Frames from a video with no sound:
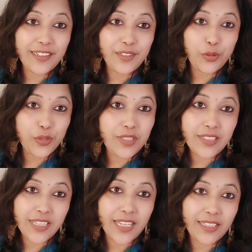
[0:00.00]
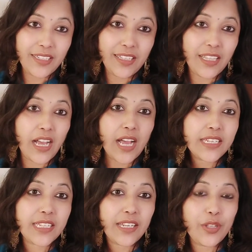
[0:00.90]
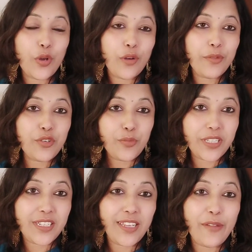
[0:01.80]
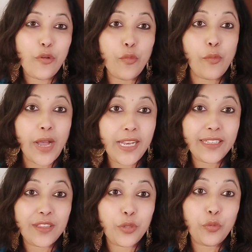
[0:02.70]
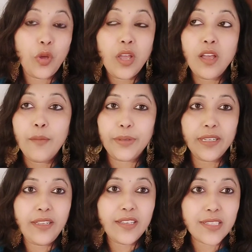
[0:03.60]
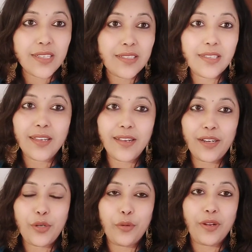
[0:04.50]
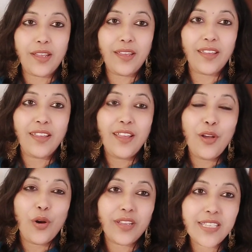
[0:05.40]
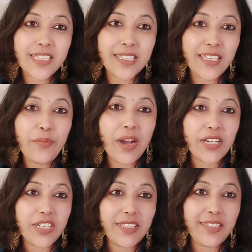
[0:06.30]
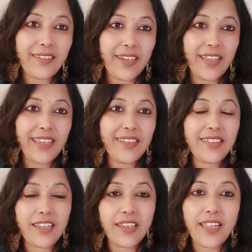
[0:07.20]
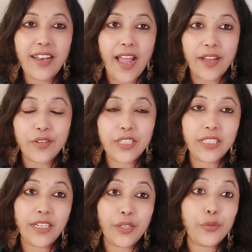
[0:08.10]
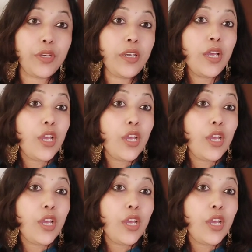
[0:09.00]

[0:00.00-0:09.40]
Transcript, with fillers: दोस्त या साथी नहीं था आजकल के दौर में जो बच्चे हैं वो मोबाइल के थ्रू पता नहीं किस किस से कनेक्ट हो रहे हैं और किस किस की भाषा सीख रहे हैं किस तरह की लैंग्वेज सीख रहे हैं क्योंकि